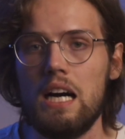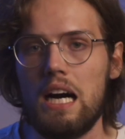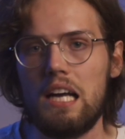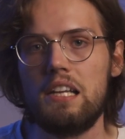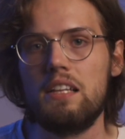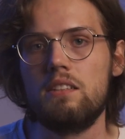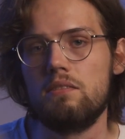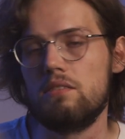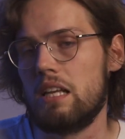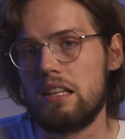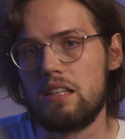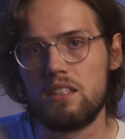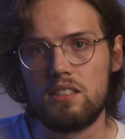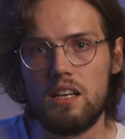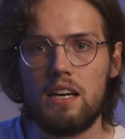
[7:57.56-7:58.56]
eh, nel
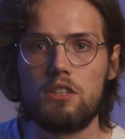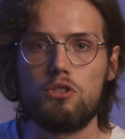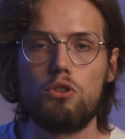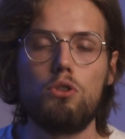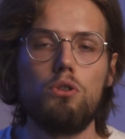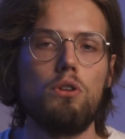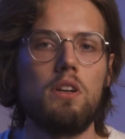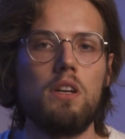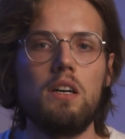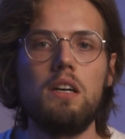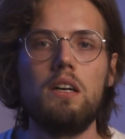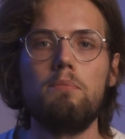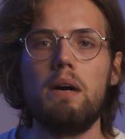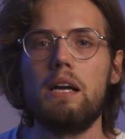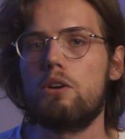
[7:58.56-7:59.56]
deserto con
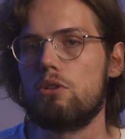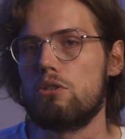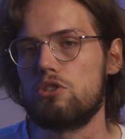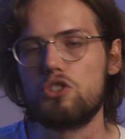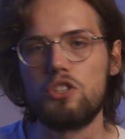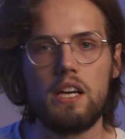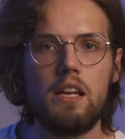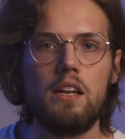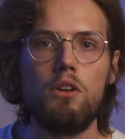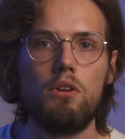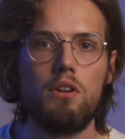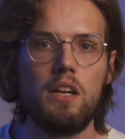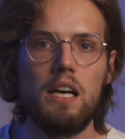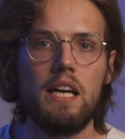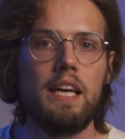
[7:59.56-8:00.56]
eh, Michael
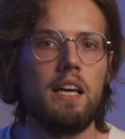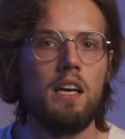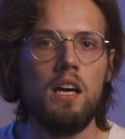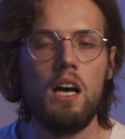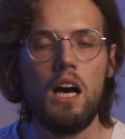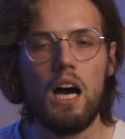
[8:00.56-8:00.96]
Shannon e